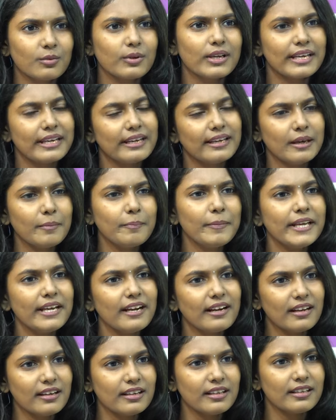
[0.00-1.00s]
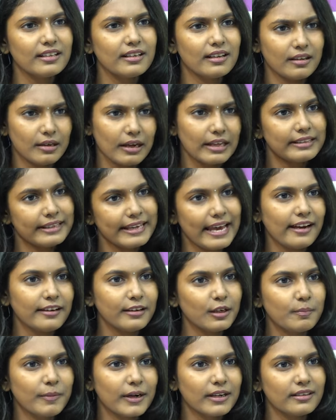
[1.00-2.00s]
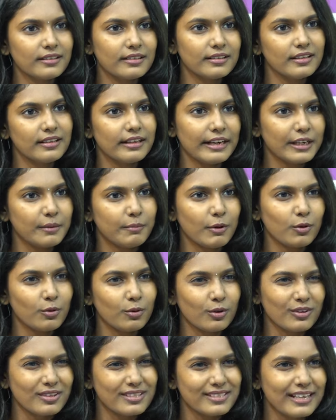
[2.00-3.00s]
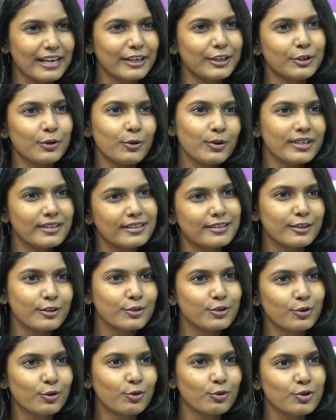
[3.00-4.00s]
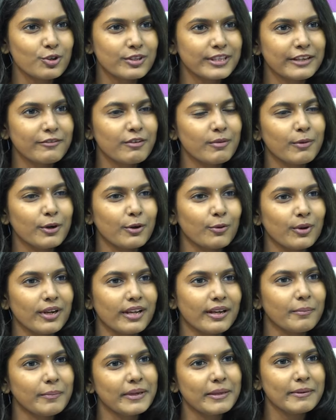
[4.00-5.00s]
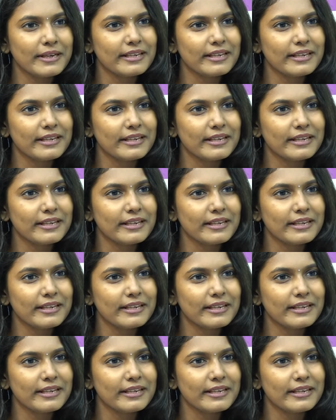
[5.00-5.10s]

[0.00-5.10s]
ஓகே எப்படி ஆனால் நீங்கள் அந்த கேரக்டர் பண்ணுறதுக்கு கண்டிப்பாக ஒரு ஸ்டடியோ ஒரு ரிசர்ச்சோ கொஞ்சம் தேவைப்படும்ல எப்படி